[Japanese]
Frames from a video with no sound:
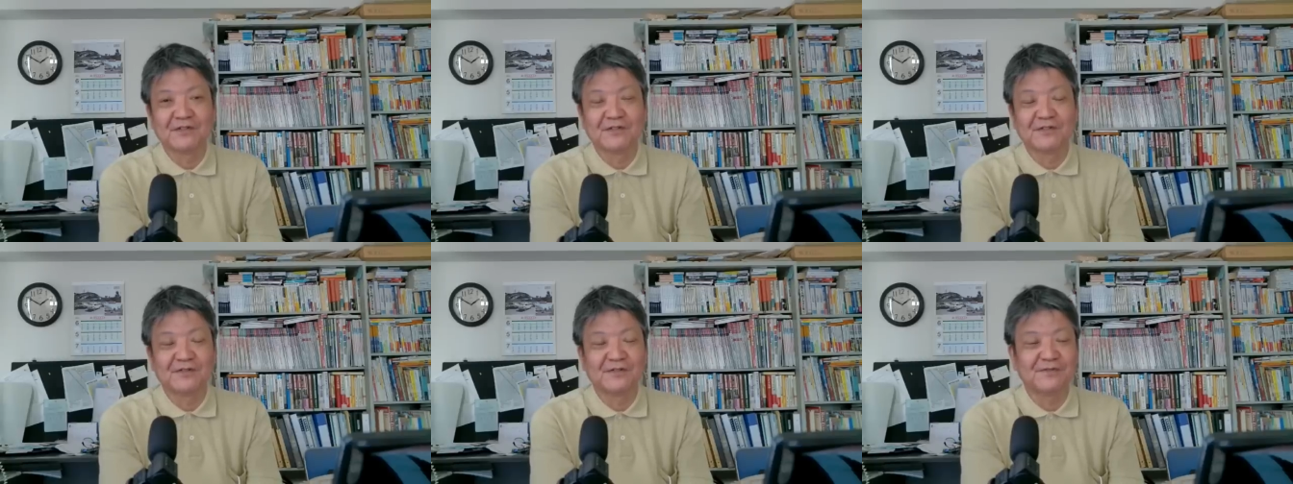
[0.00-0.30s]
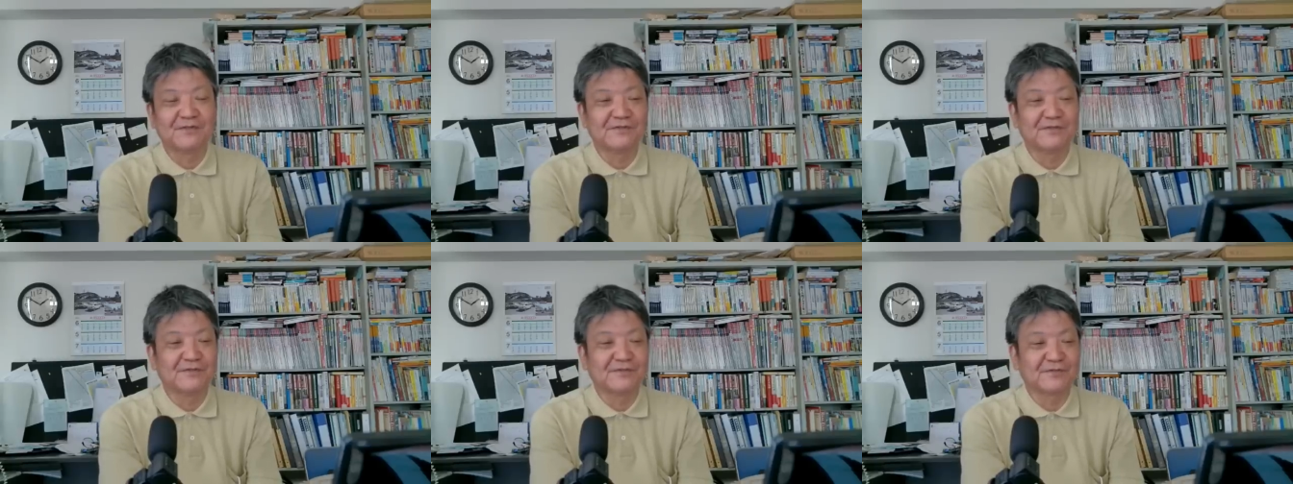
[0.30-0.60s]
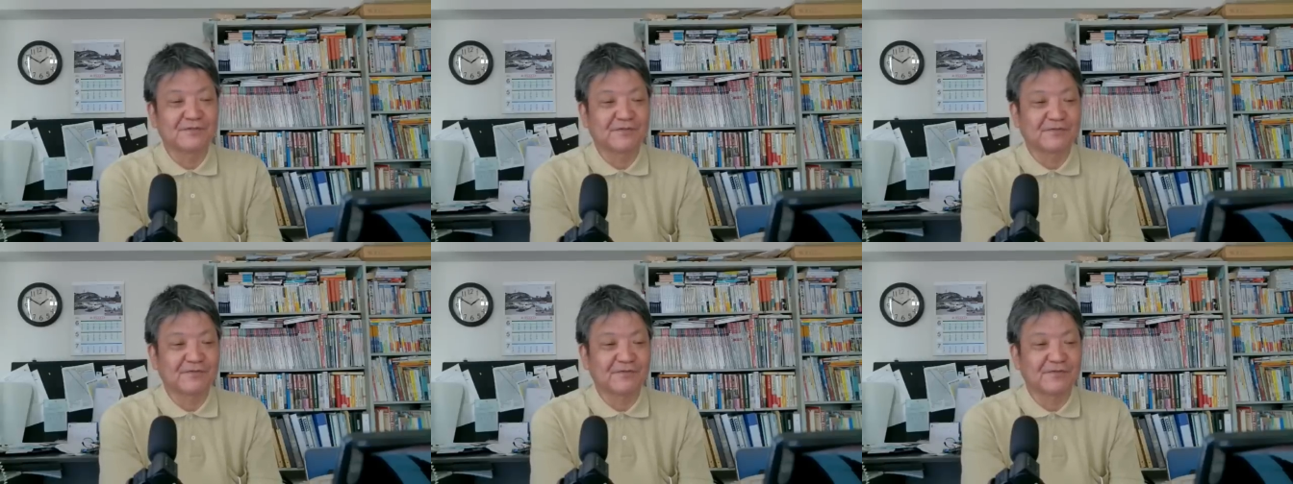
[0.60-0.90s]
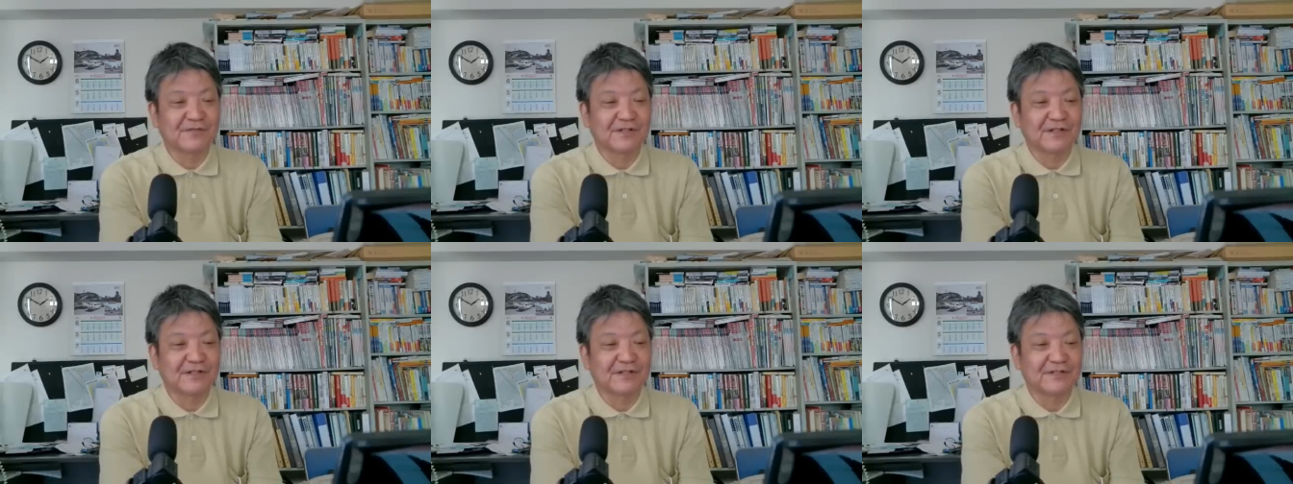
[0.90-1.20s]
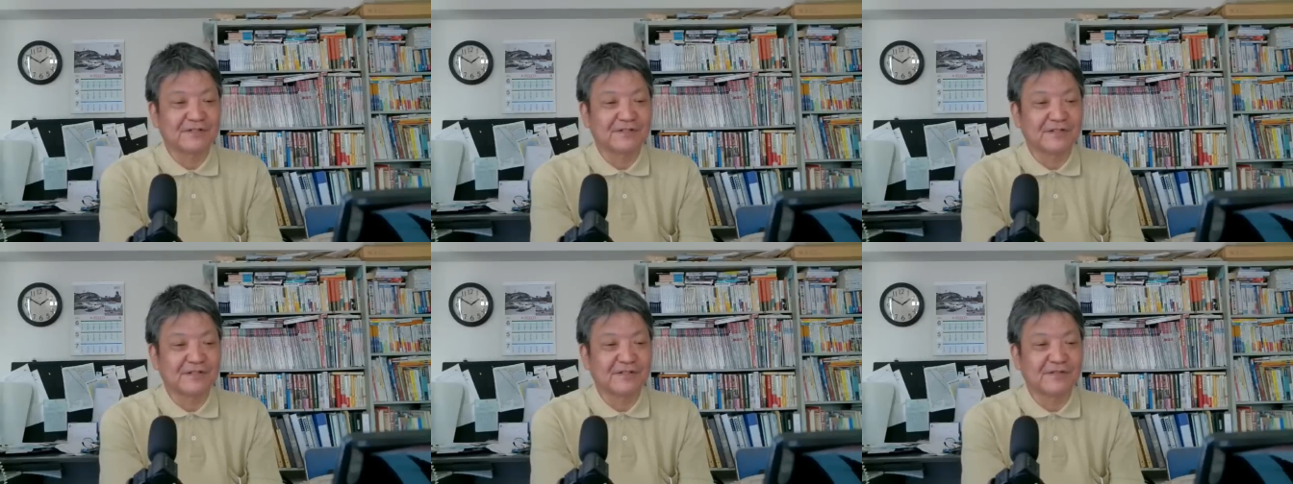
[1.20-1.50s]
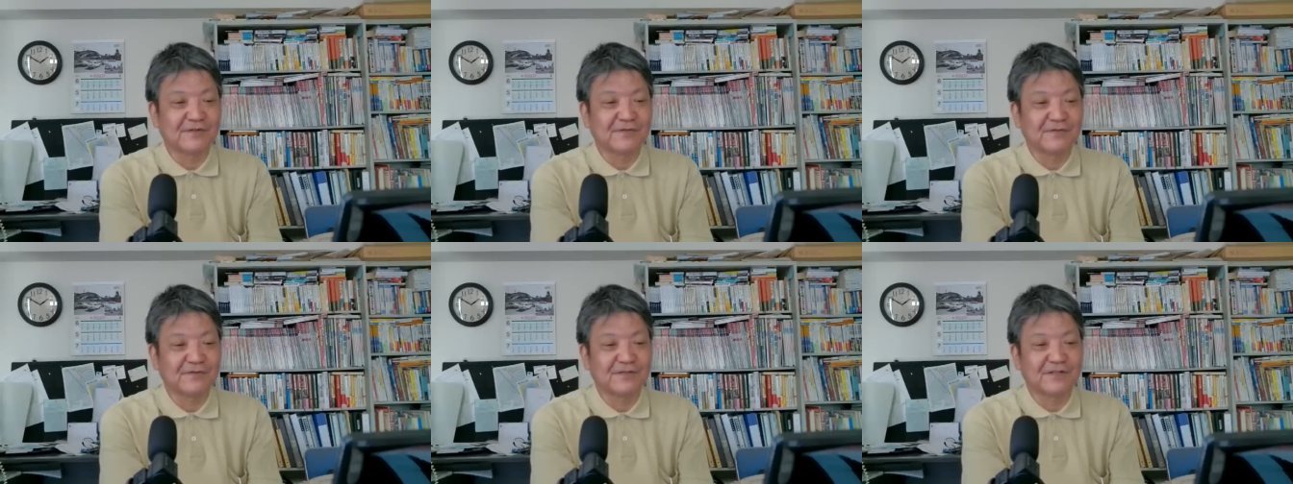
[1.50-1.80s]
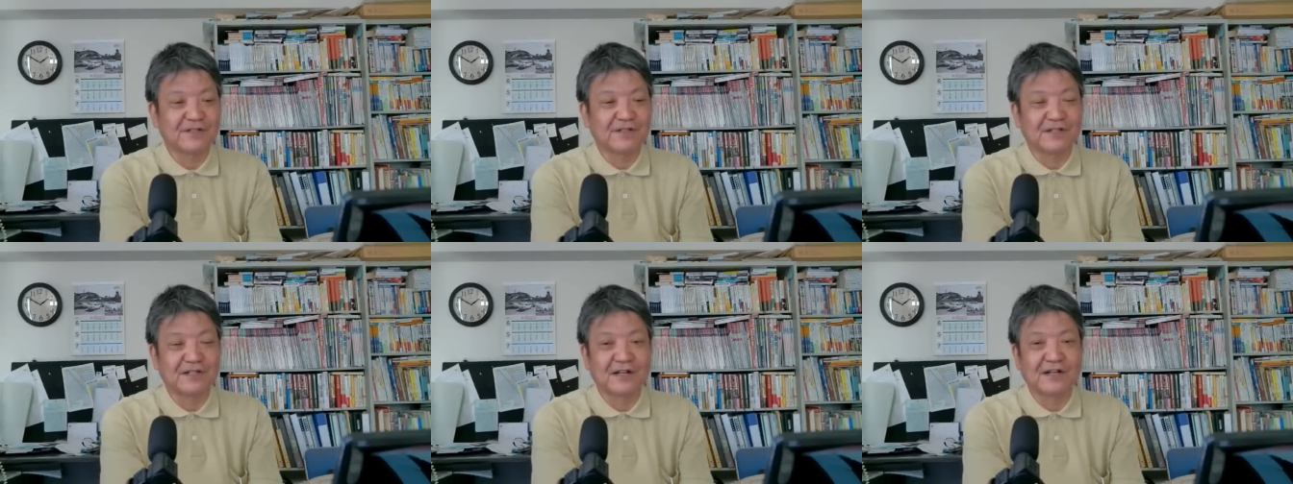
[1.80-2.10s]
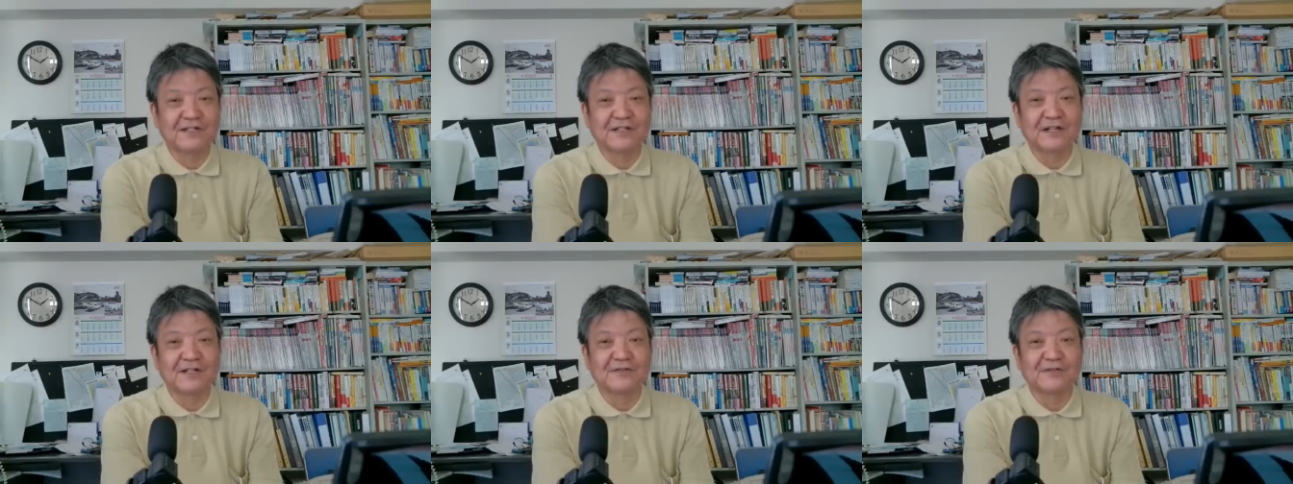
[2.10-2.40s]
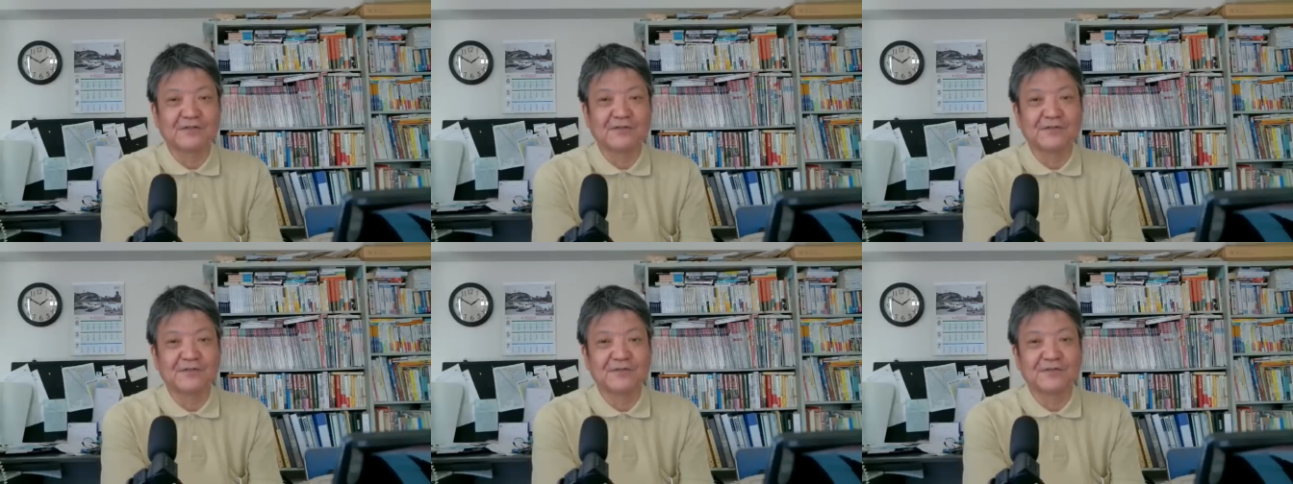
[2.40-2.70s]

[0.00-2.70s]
というところでですね日本人になりたいと